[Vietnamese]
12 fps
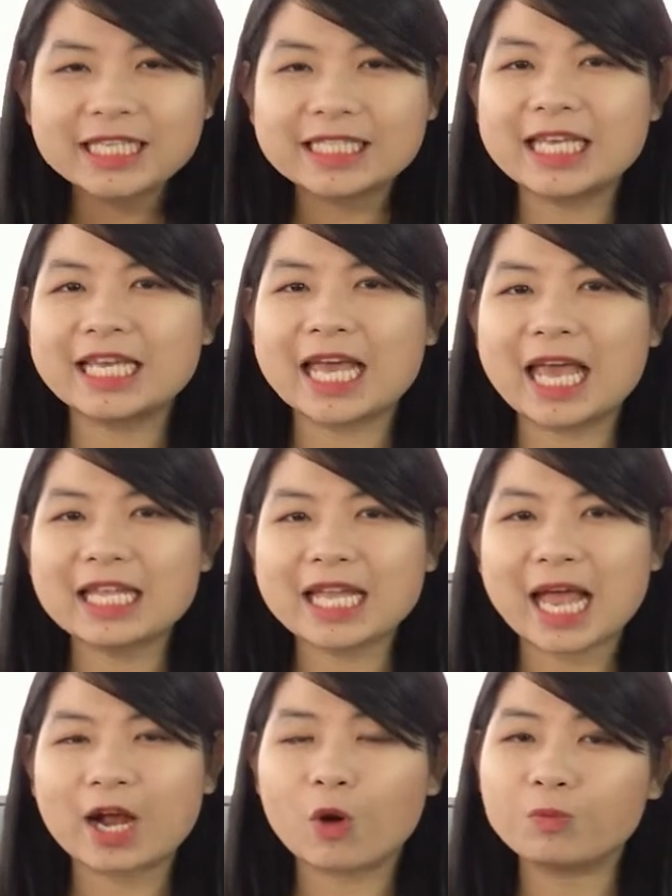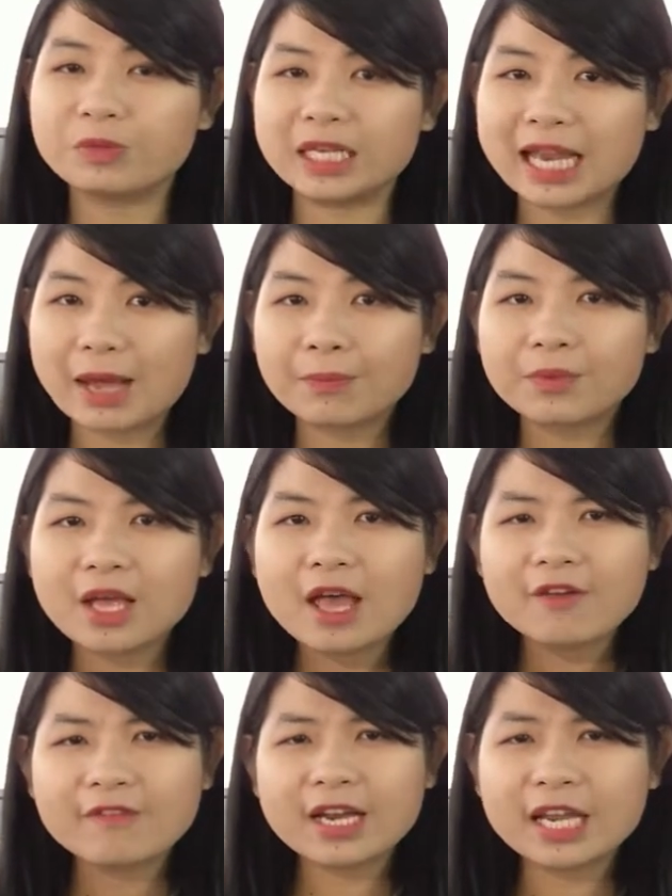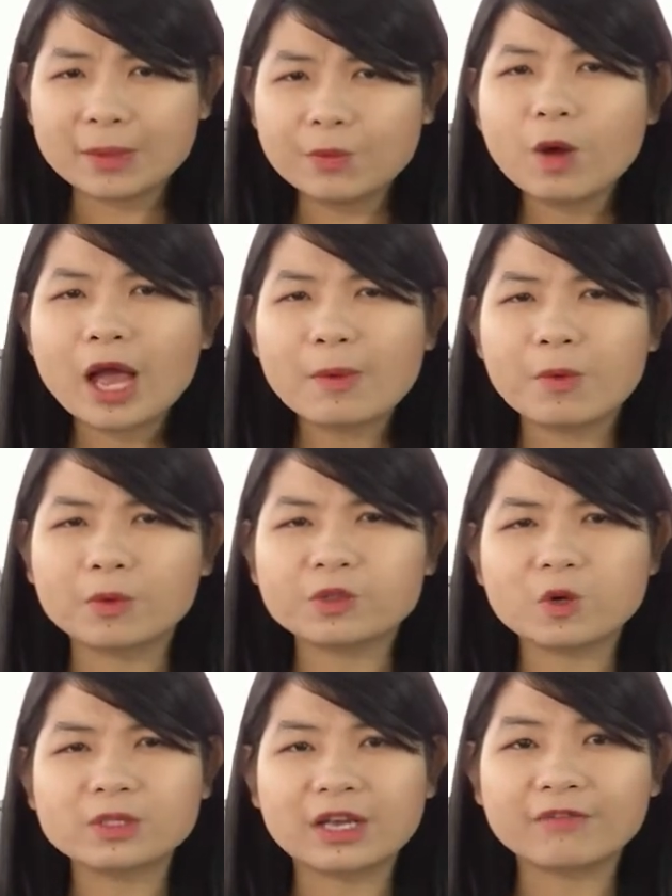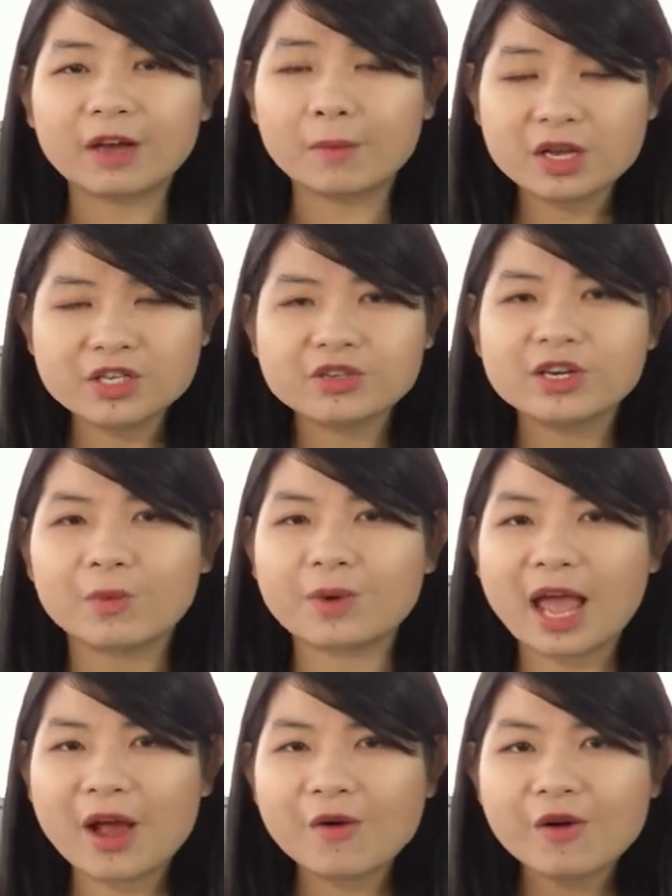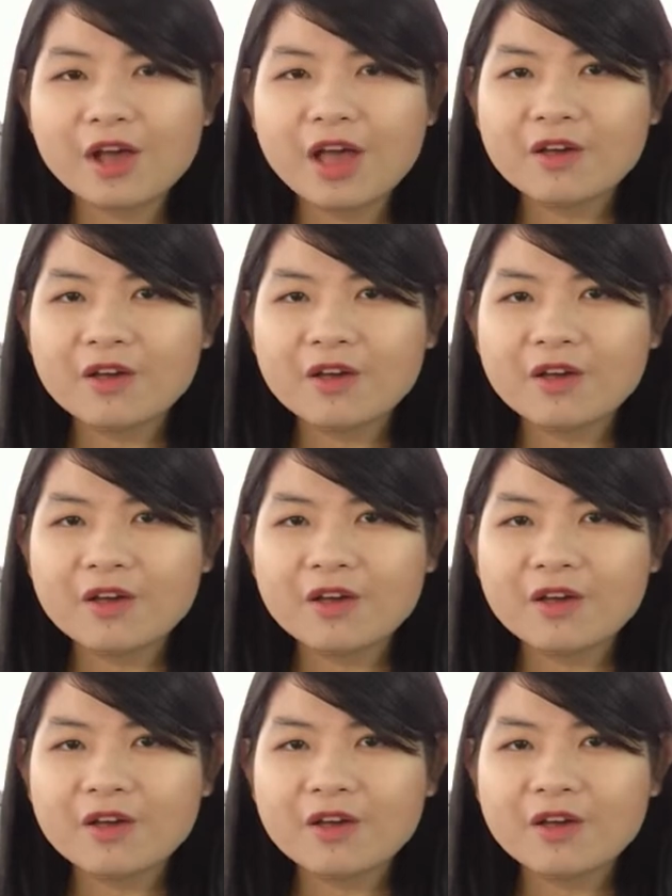CES 2015 và điểm qua một số sản phẩm hết sức độc đáo.